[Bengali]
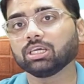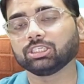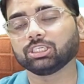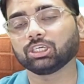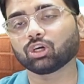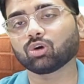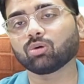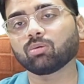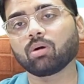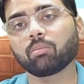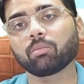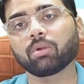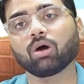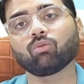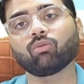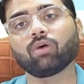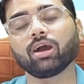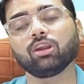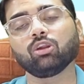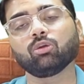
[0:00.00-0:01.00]
যেরকম আমরা
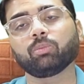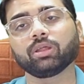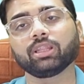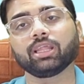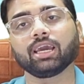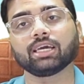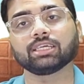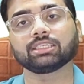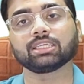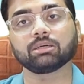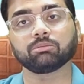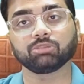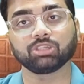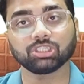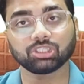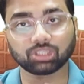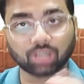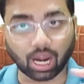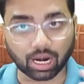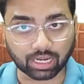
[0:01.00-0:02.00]
ওয়াইল লুপে দেখেছিলাম
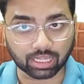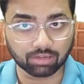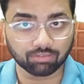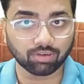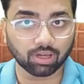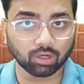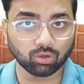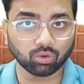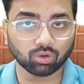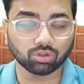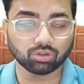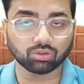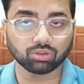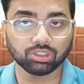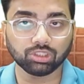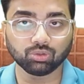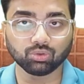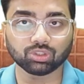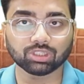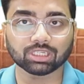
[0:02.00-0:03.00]
যে স্টার্টিং ভ্যালু
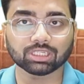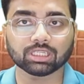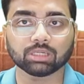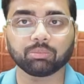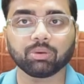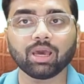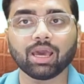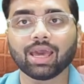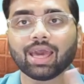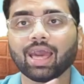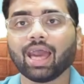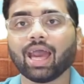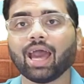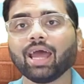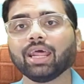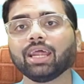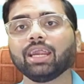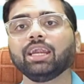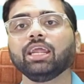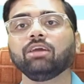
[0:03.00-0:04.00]
ইউজার দেবে
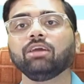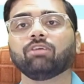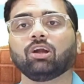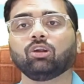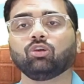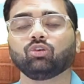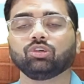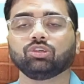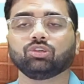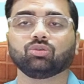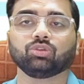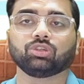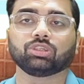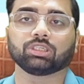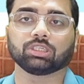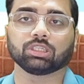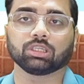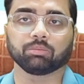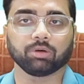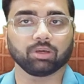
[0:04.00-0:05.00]
অ্যান্ড এন্ডিং ভ্যালু
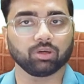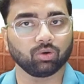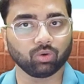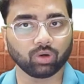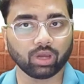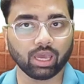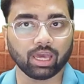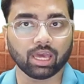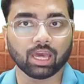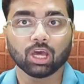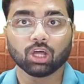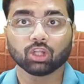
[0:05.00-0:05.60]
ইউজার দেবে ওকে